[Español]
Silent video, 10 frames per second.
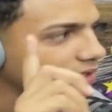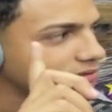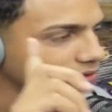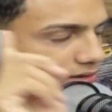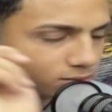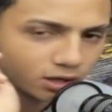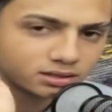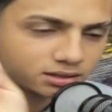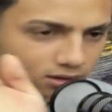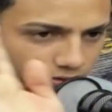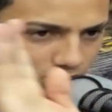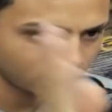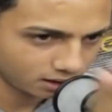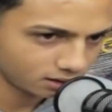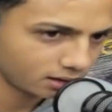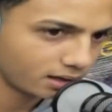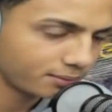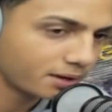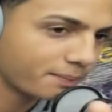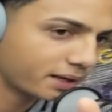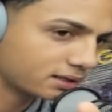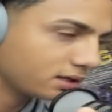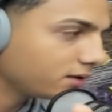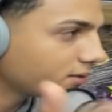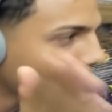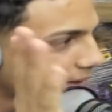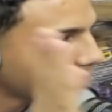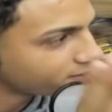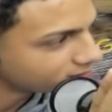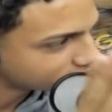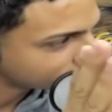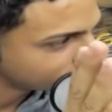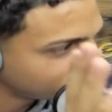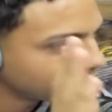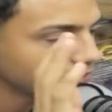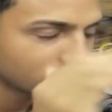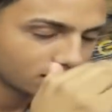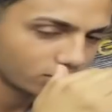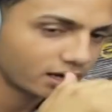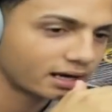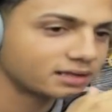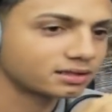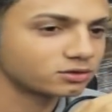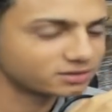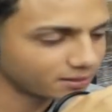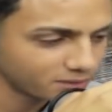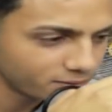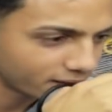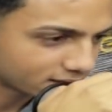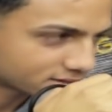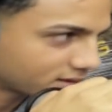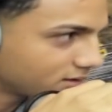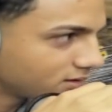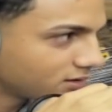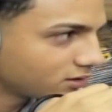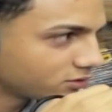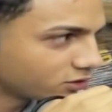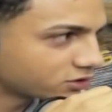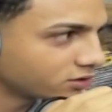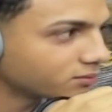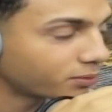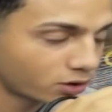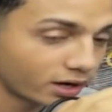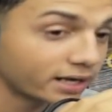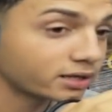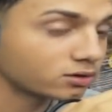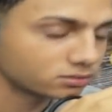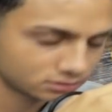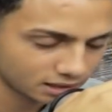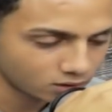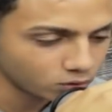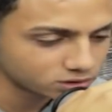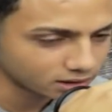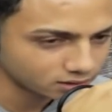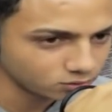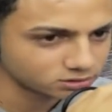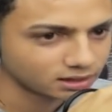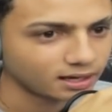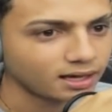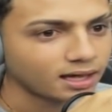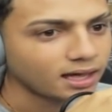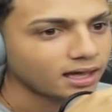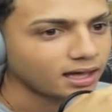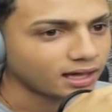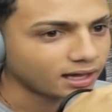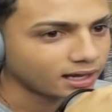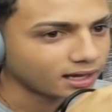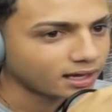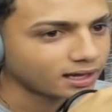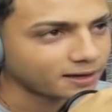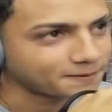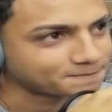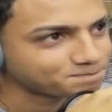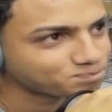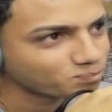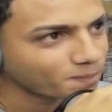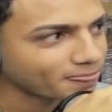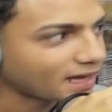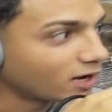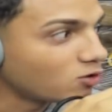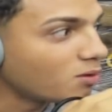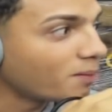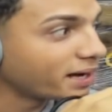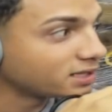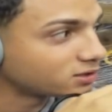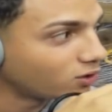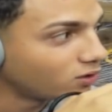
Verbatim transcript: a decir, voy a decir esto. Es, bien para ti y bien para perverso. Que lo he analizado cien mil veces. Este programa es progénero. Progénero. Escucha, escucha. Cuidado. Eh, en un momento.